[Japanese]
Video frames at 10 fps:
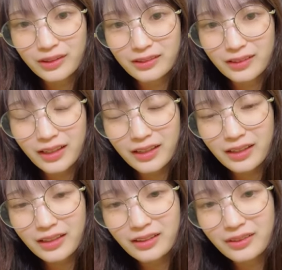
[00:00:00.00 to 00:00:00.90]
最
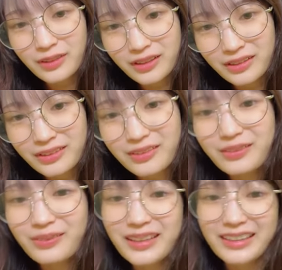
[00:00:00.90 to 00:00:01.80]
近ってまだそ
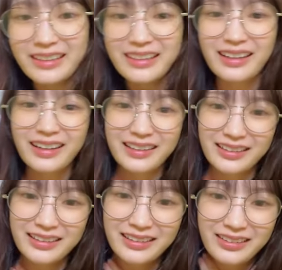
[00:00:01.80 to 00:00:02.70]
うまだ2回
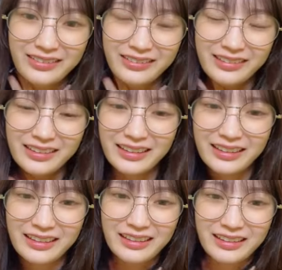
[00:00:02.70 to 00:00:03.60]
なんですよ
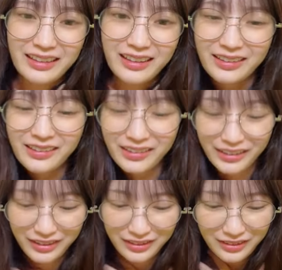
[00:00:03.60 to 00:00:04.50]
えなん
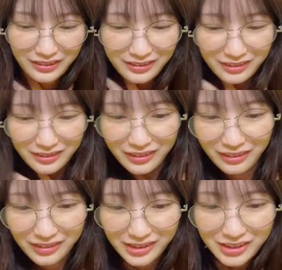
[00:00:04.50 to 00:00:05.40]
でなん
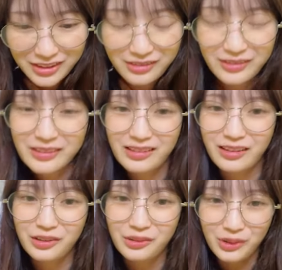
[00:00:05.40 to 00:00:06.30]
か知ってるんです
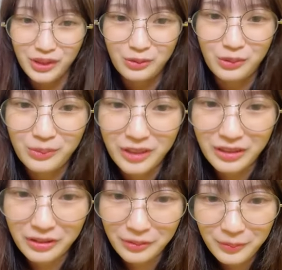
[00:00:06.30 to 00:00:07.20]
か予定をみん
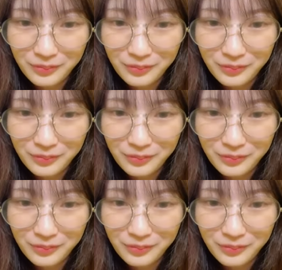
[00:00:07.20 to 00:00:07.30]
な